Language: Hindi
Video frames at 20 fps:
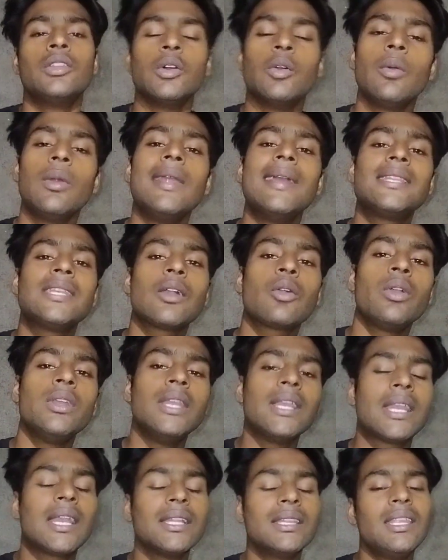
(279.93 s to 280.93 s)
तो बोले अच्छा
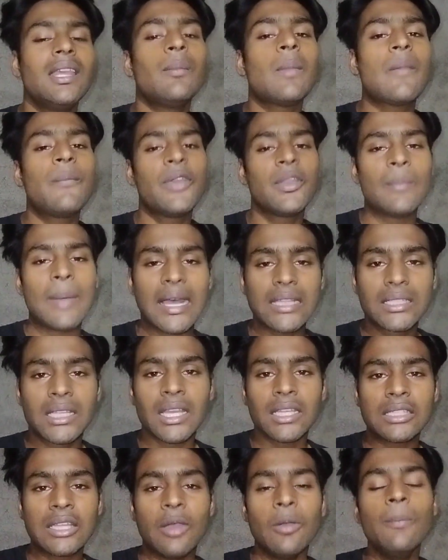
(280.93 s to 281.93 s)
कोई दिक्कत नहीं है मैं फिर बात
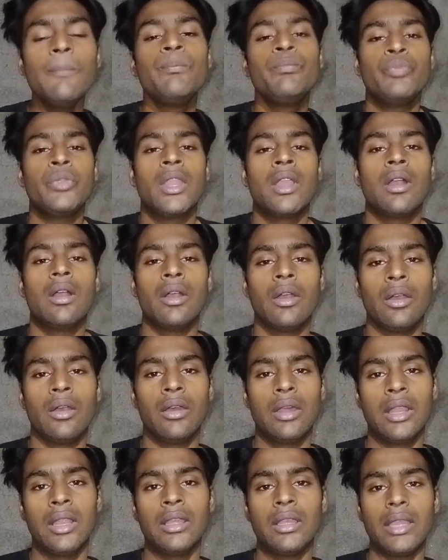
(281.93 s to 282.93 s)
करता हूँ
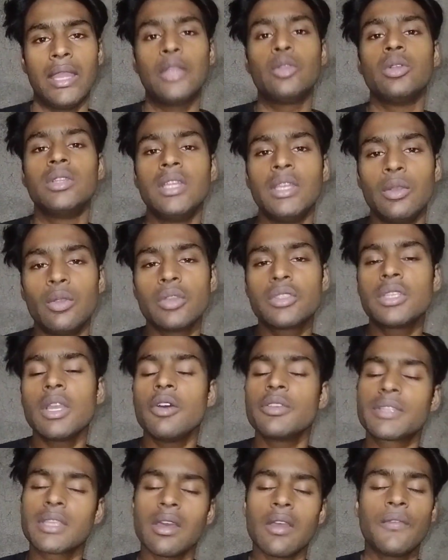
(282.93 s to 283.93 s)
और एक दो दिन रुक
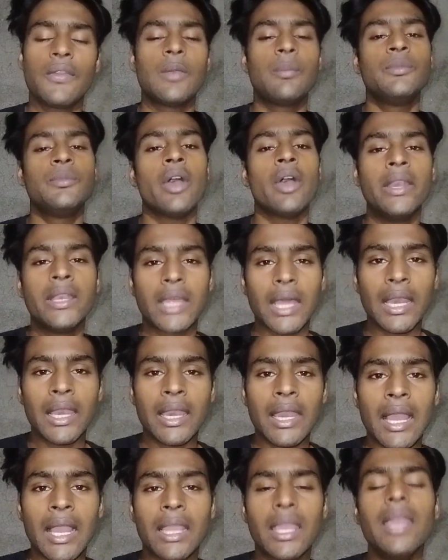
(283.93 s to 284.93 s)
जाओ उसका फिर ज्वाइन कर
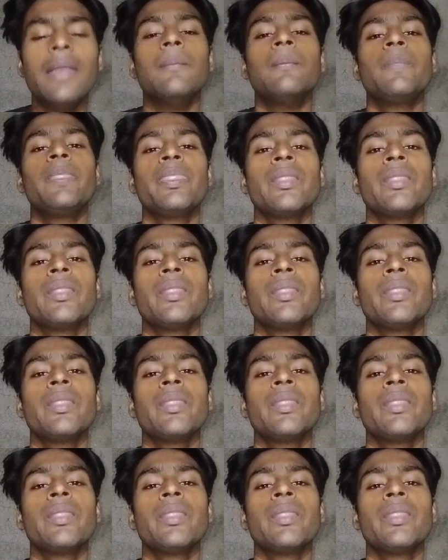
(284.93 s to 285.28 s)
लेना आके